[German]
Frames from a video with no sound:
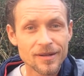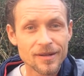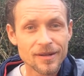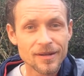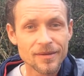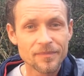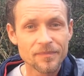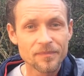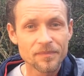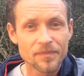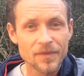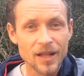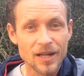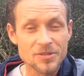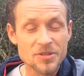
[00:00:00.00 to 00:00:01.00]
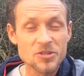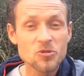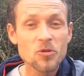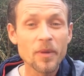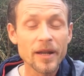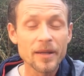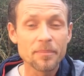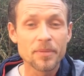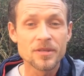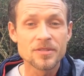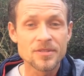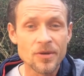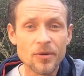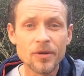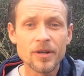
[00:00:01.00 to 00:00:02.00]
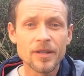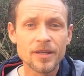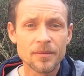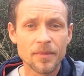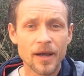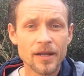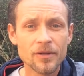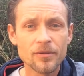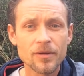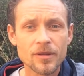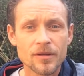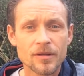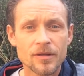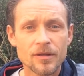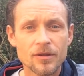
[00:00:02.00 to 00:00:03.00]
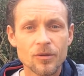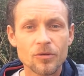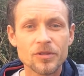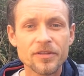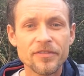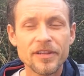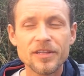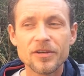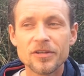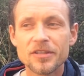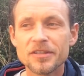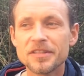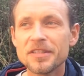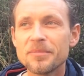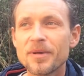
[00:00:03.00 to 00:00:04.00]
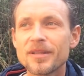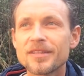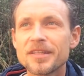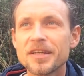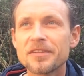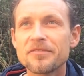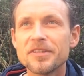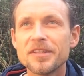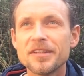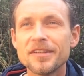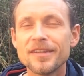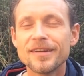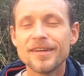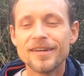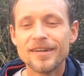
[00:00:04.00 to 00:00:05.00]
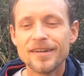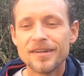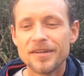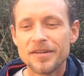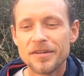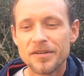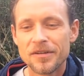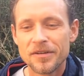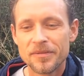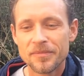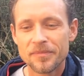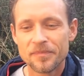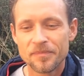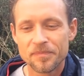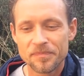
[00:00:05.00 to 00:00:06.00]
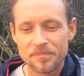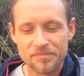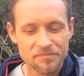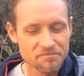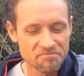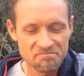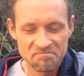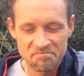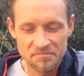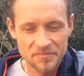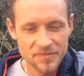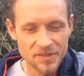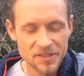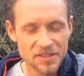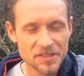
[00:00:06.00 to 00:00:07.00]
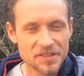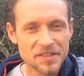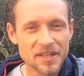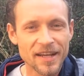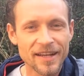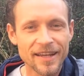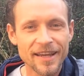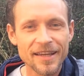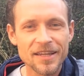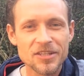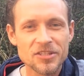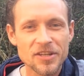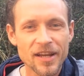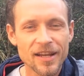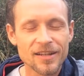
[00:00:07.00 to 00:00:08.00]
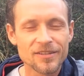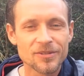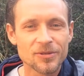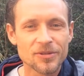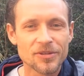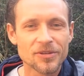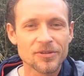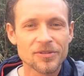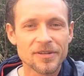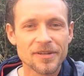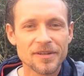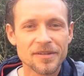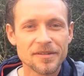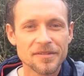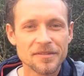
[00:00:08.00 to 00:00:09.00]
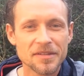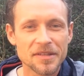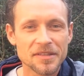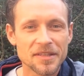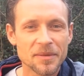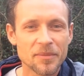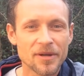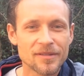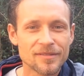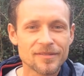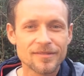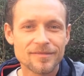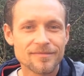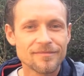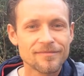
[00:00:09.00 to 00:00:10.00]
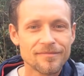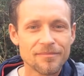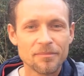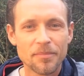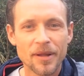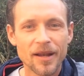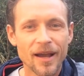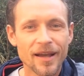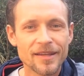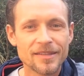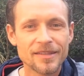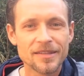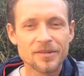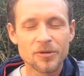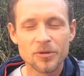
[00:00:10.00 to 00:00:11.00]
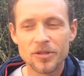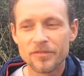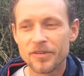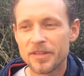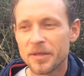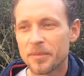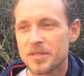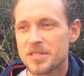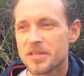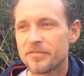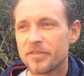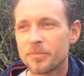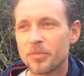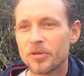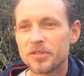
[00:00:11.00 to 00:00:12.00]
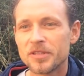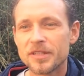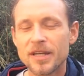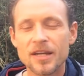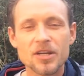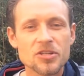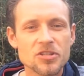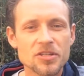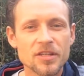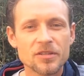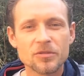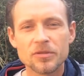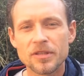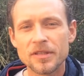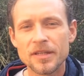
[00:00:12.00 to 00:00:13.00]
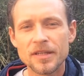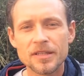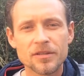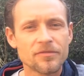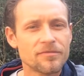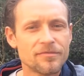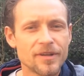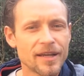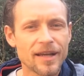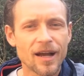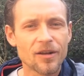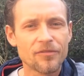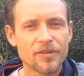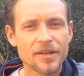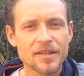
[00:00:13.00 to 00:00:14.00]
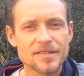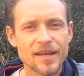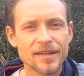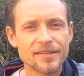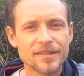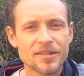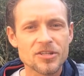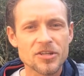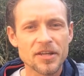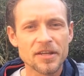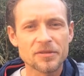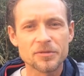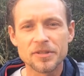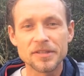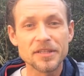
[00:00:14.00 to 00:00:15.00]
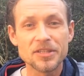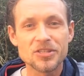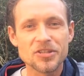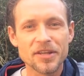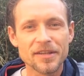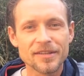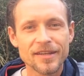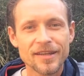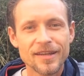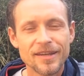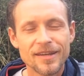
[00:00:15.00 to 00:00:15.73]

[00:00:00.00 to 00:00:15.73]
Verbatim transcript: äh, also es ist nur meine persönliche Meinung und ich will da niemand irgendwie ähm, in irgendeine Ecke stellen oder, oder irgendjemand beleidigen oder wenn jemand sich für Politik engagiert oder nicht, egal auf welcher Seite er steht oder nicht steht.